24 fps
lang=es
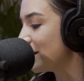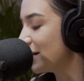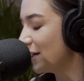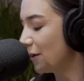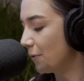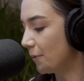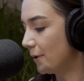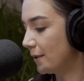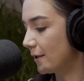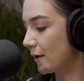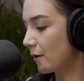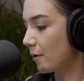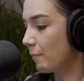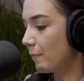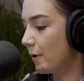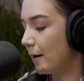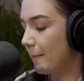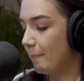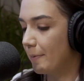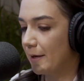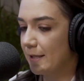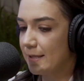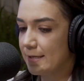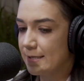en cuenta como
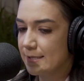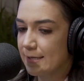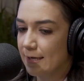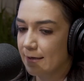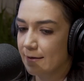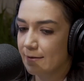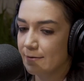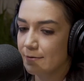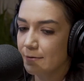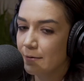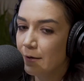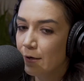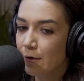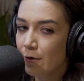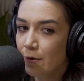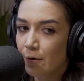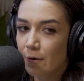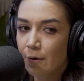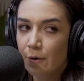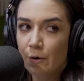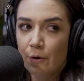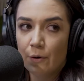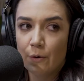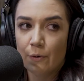aprendizajes.
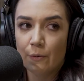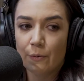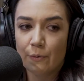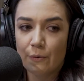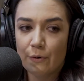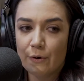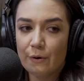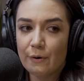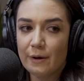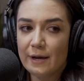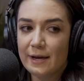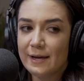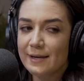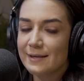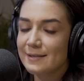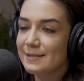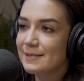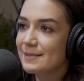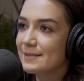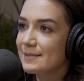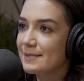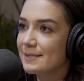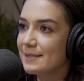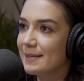Uno
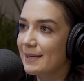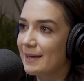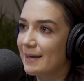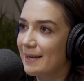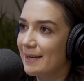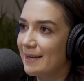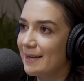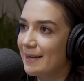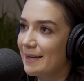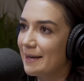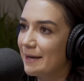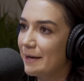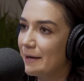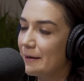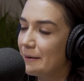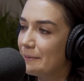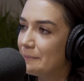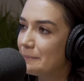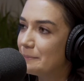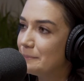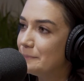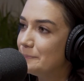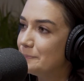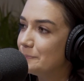es,
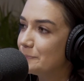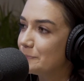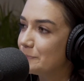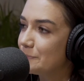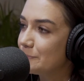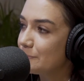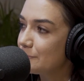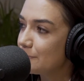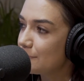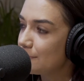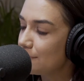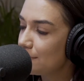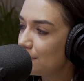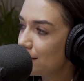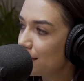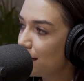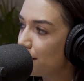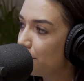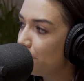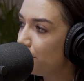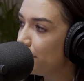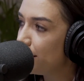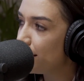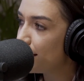em,
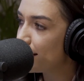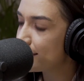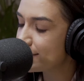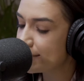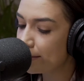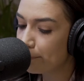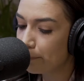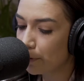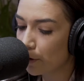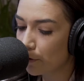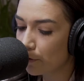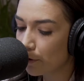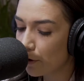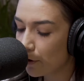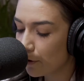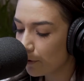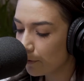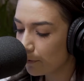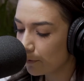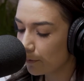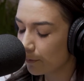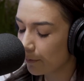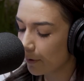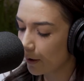hace
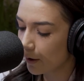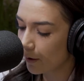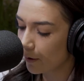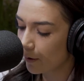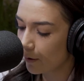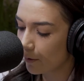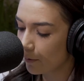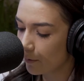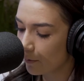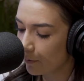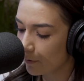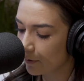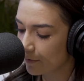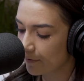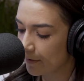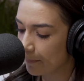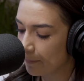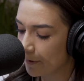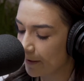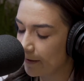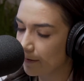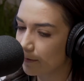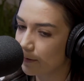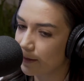poco hubo unos
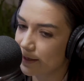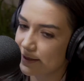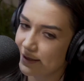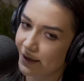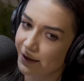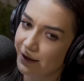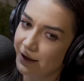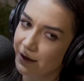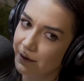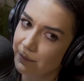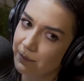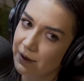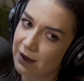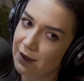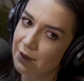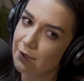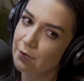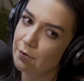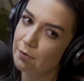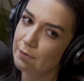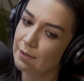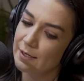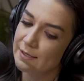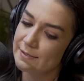emprendedores aquí en
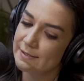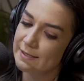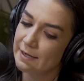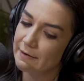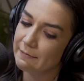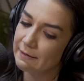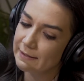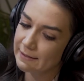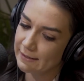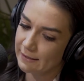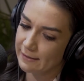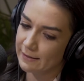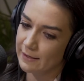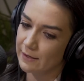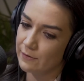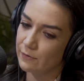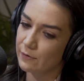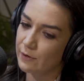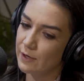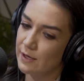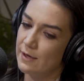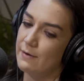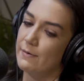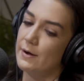México que estaban
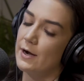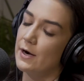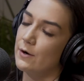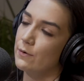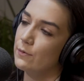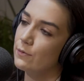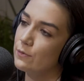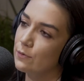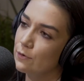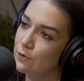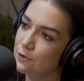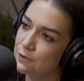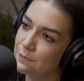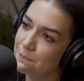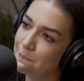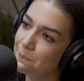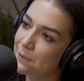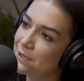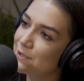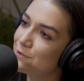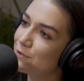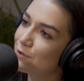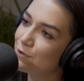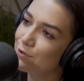tratando de llevar unos
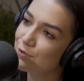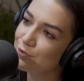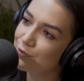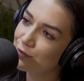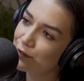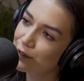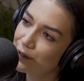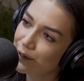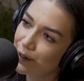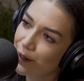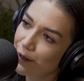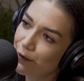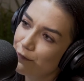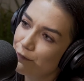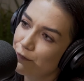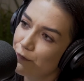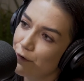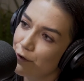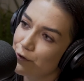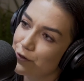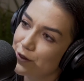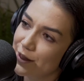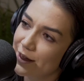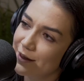pisos
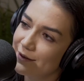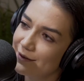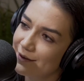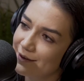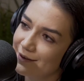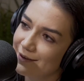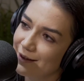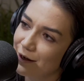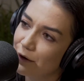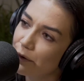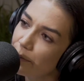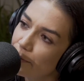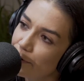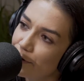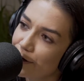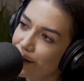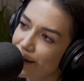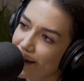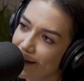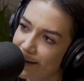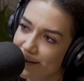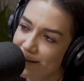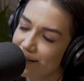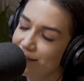flotantes a
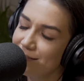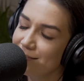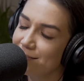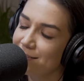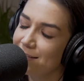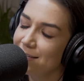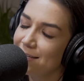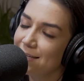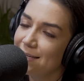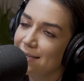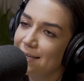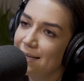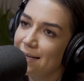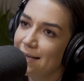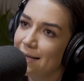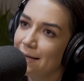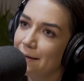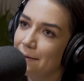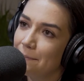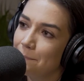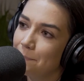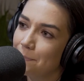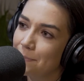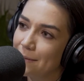comunidades.
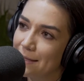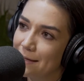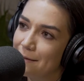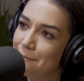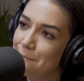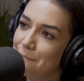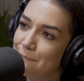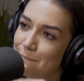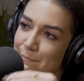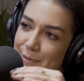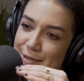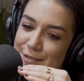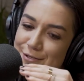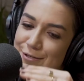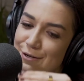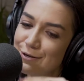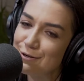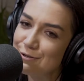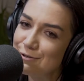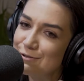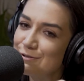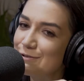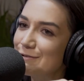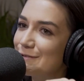¿Pisos flotantes?
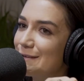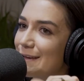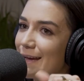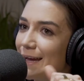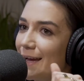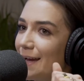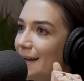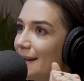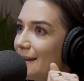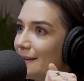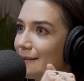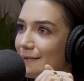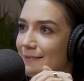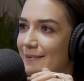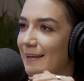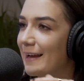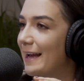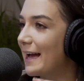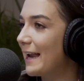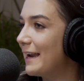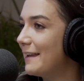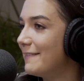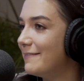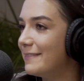Pisos que
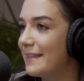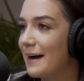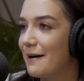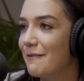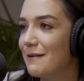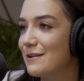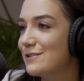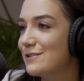se calentaban